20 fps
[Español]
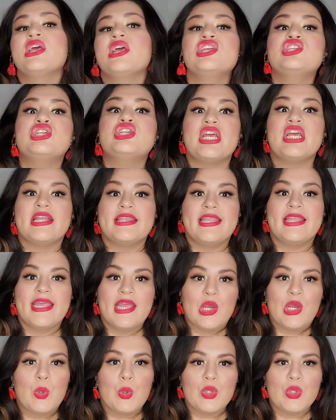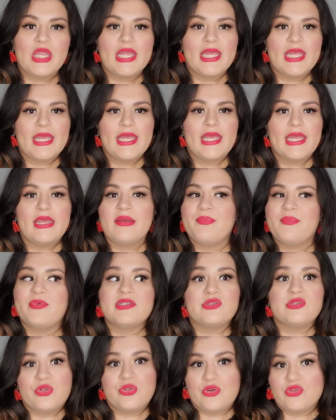yo ya tengo de
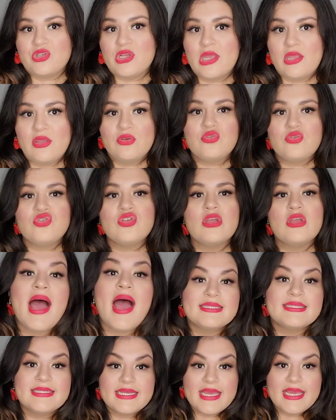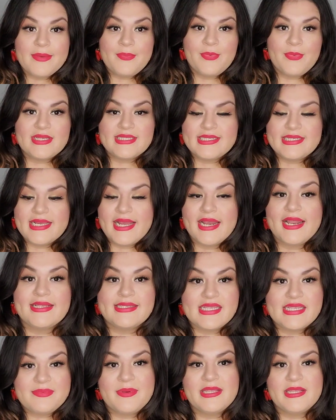pues otros años. Así que pues encargué
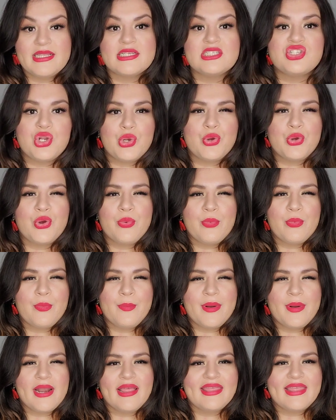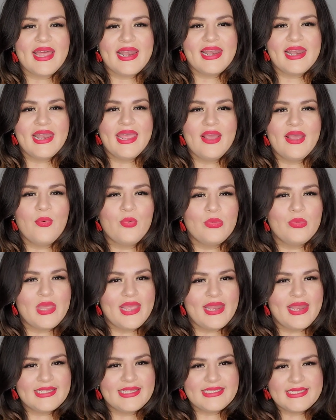estas prendas solo como para darle un
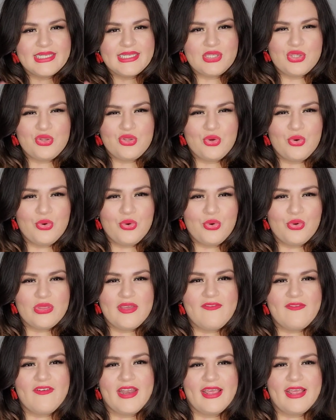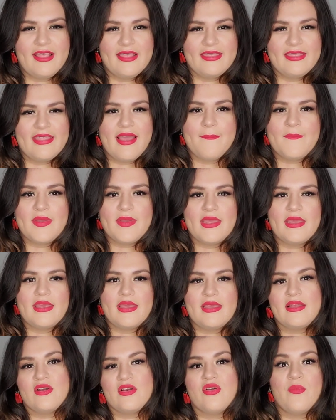airecito diferente a
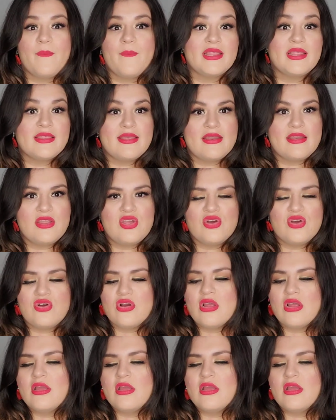mi ropa anterior.